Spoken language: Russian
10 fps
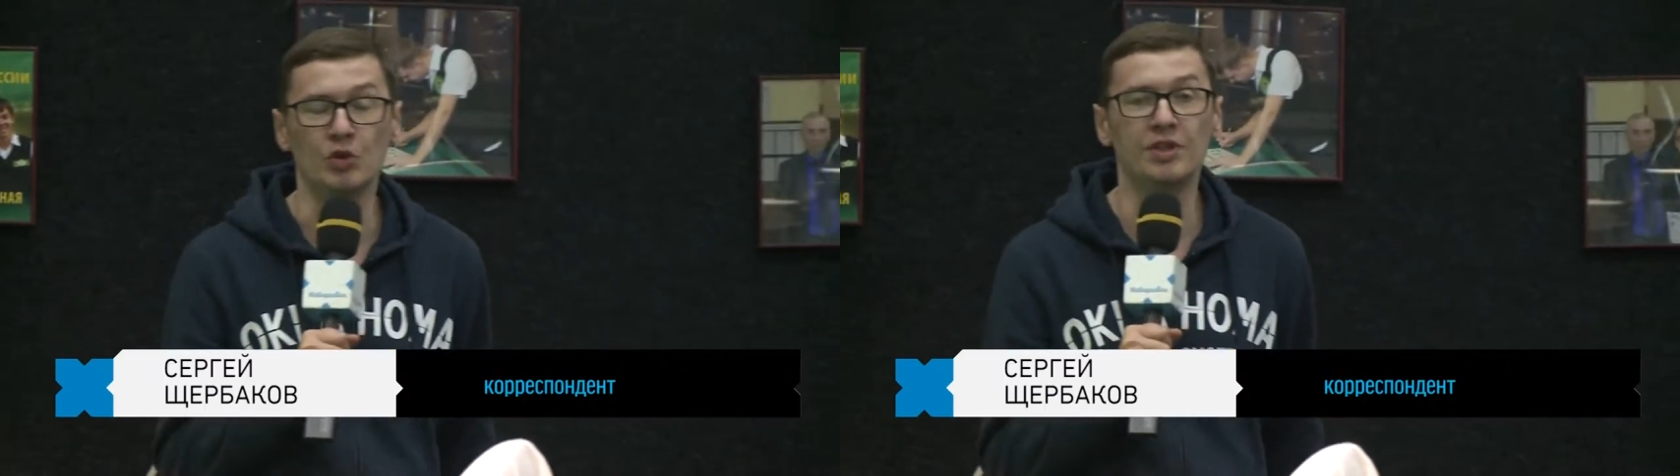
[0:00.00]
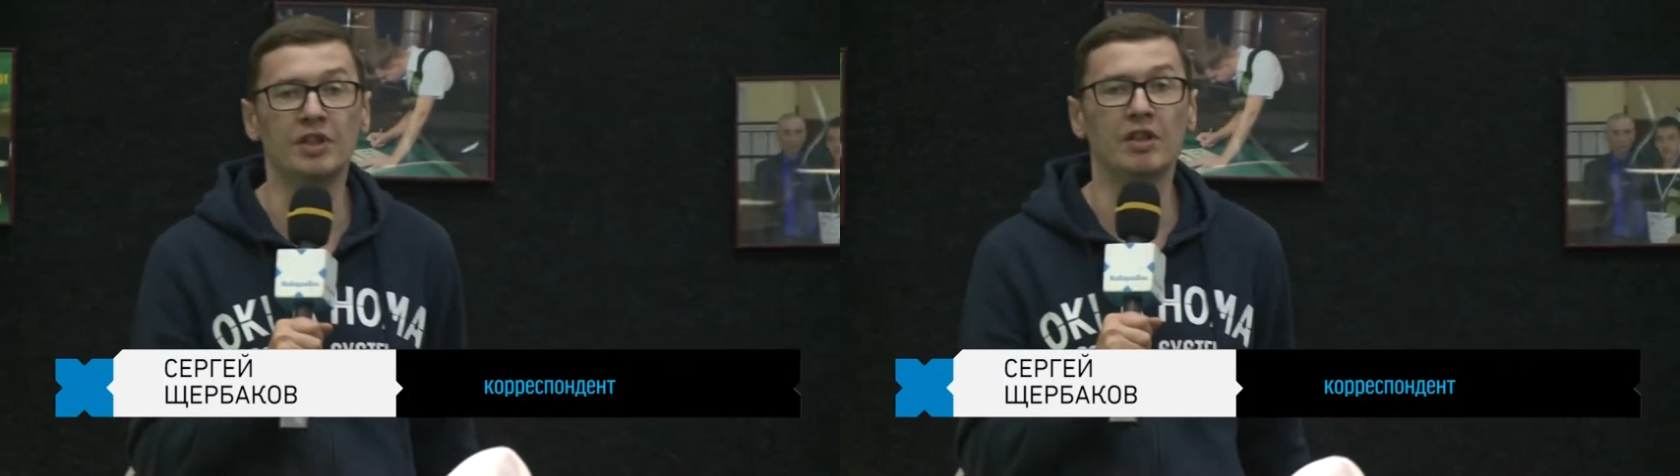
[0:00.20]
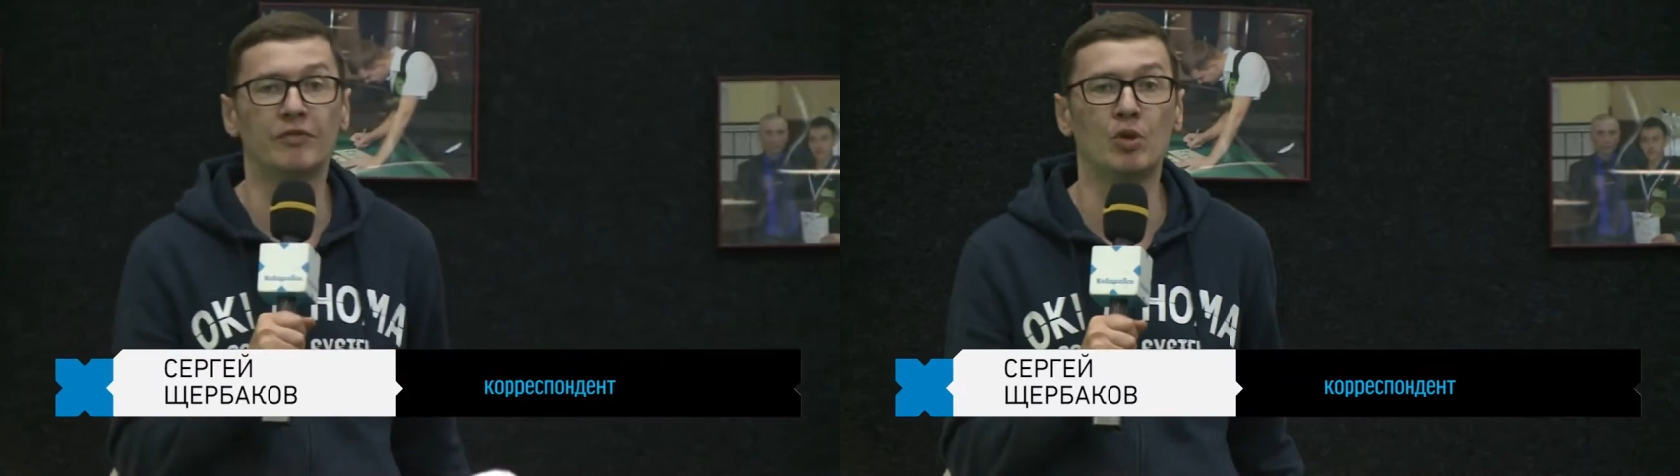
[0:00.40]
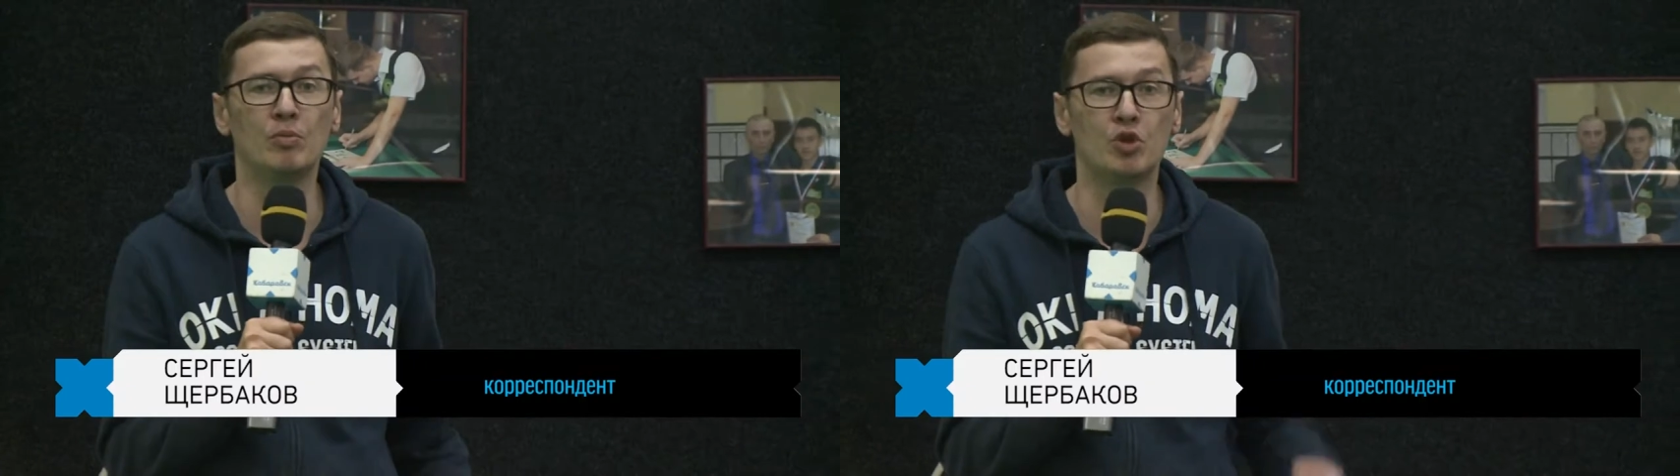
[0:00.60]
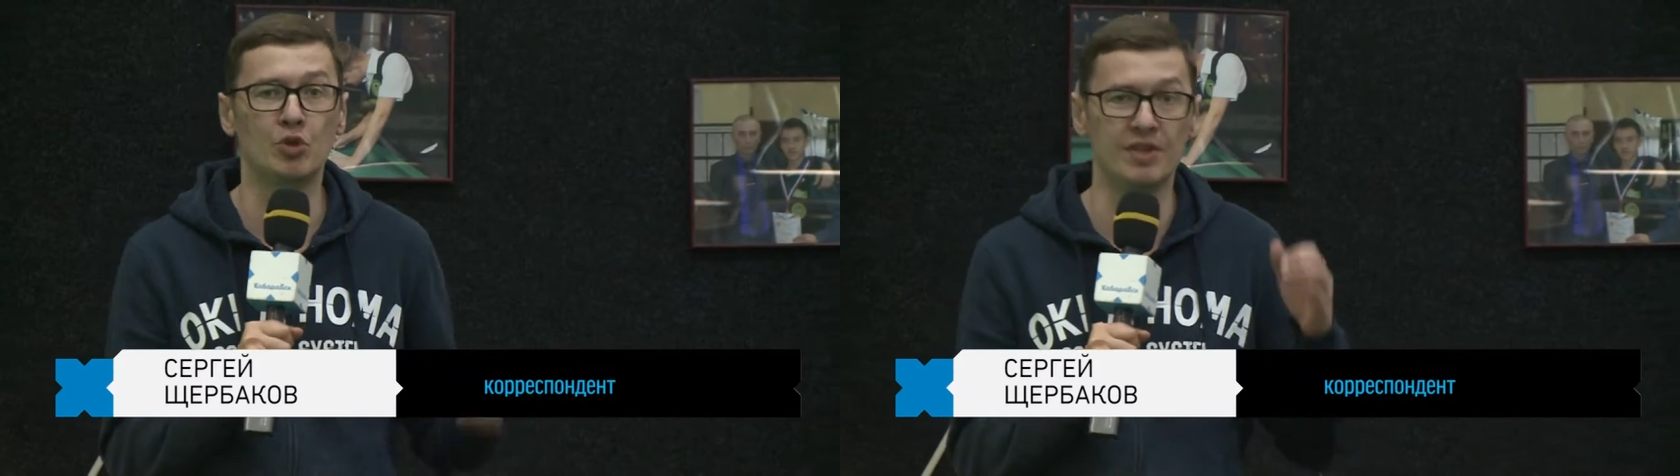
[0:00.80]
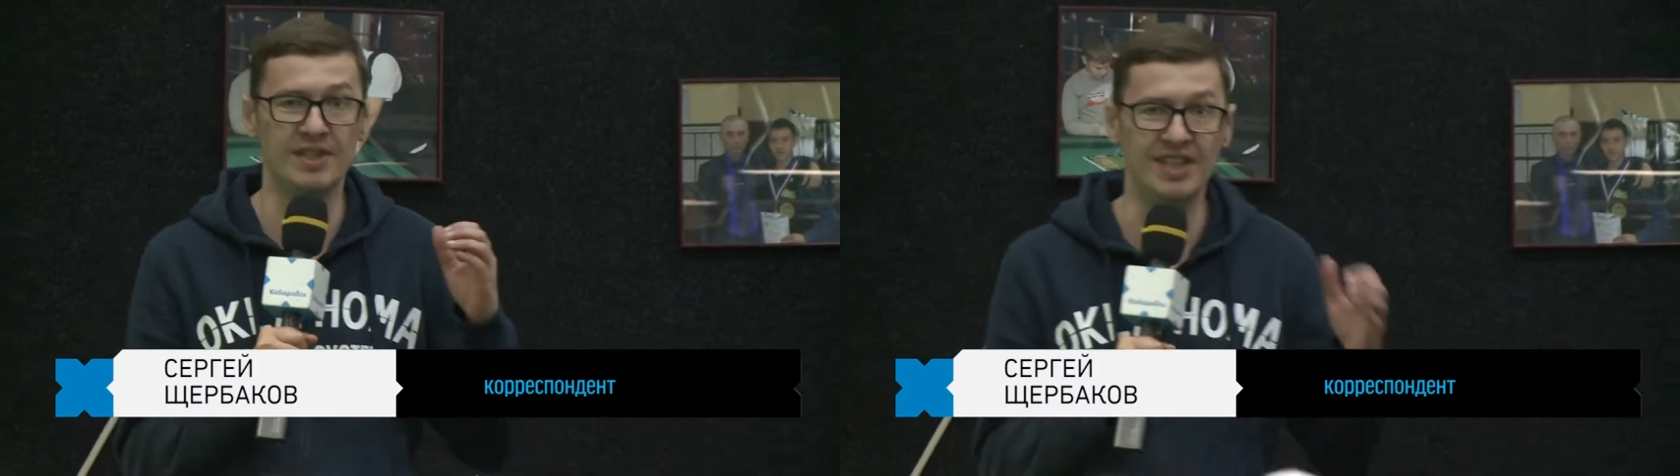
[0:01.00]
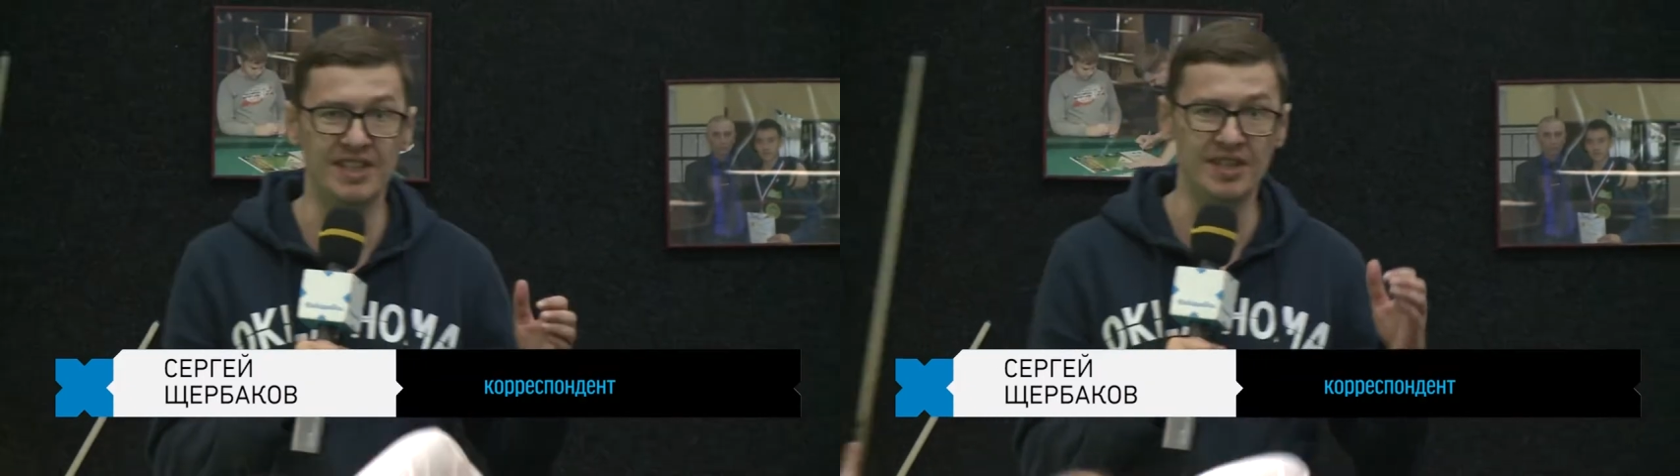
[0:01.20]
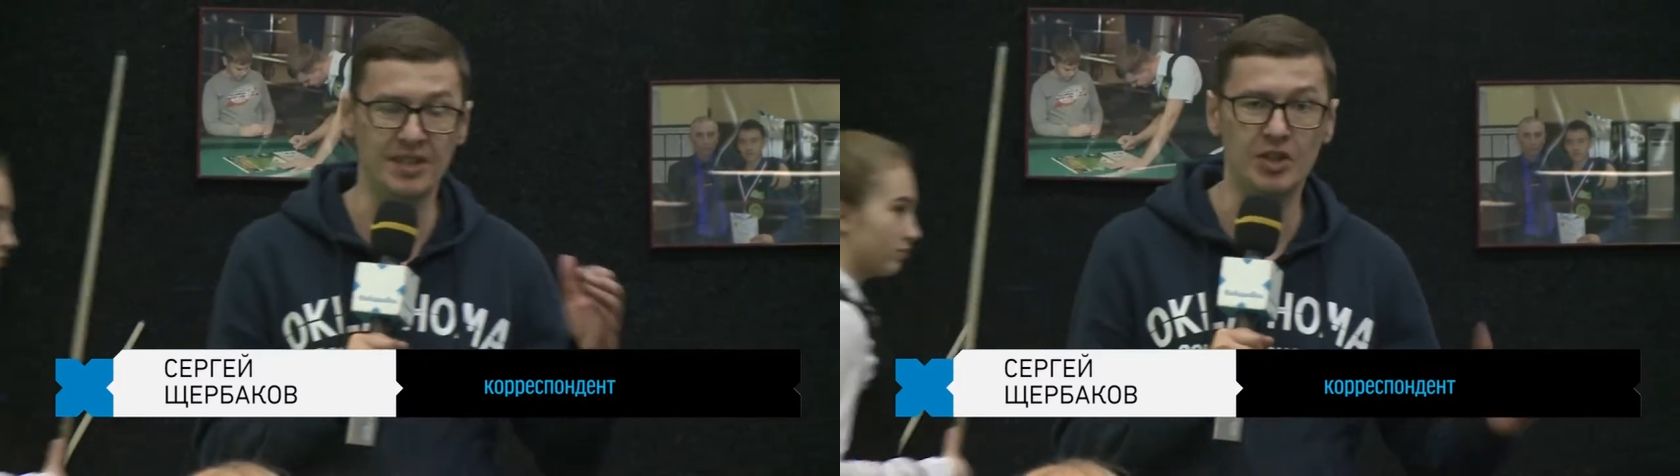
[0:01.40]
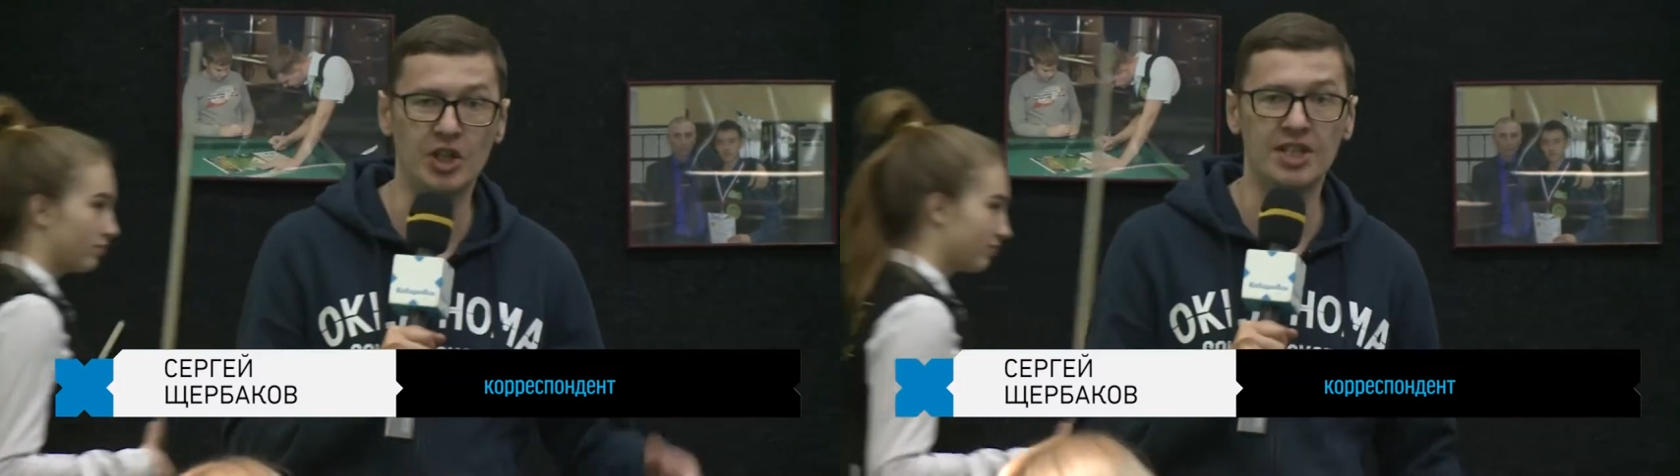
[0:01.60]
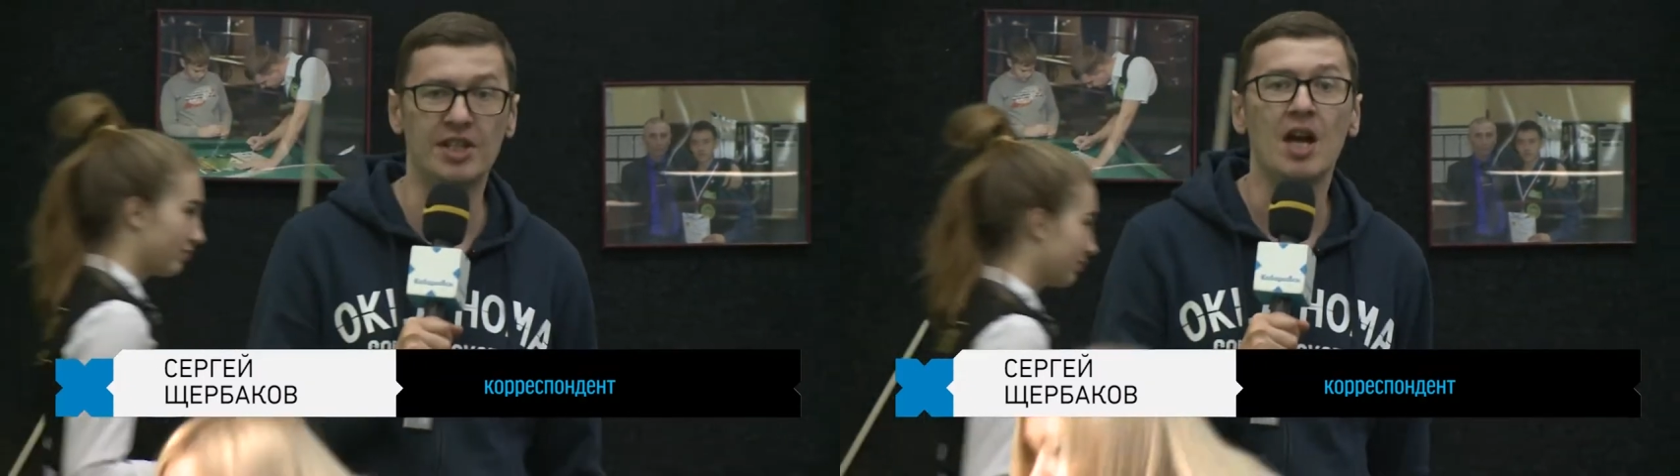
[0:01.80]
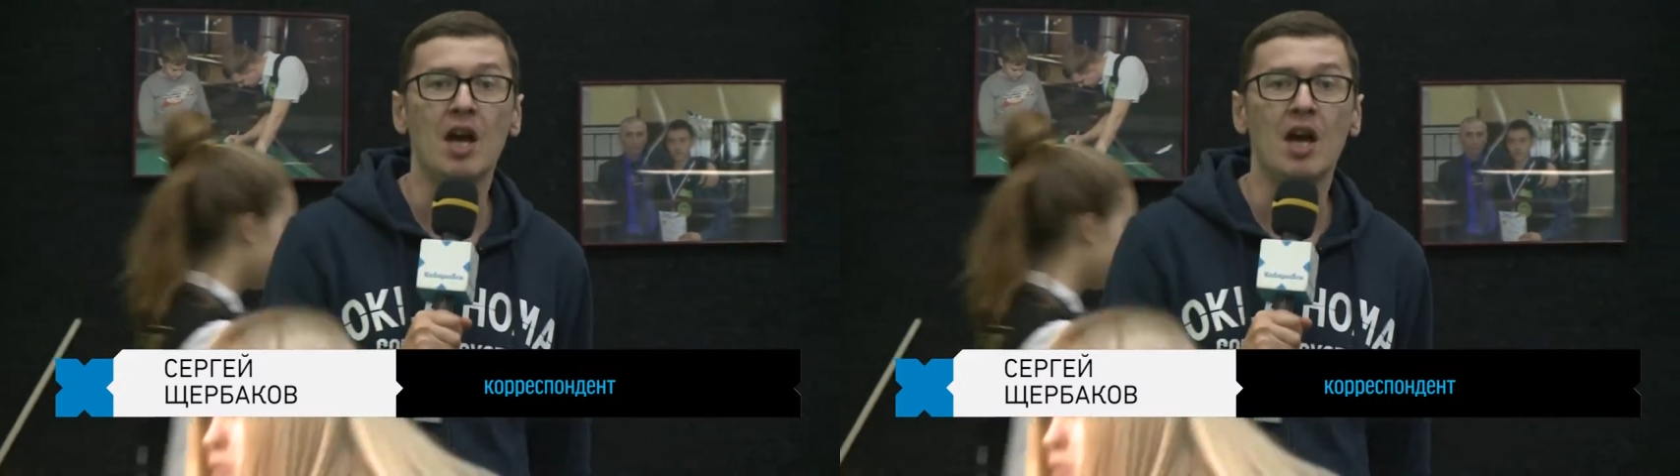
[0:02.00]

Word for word: Дело в том, что здесь и сейчас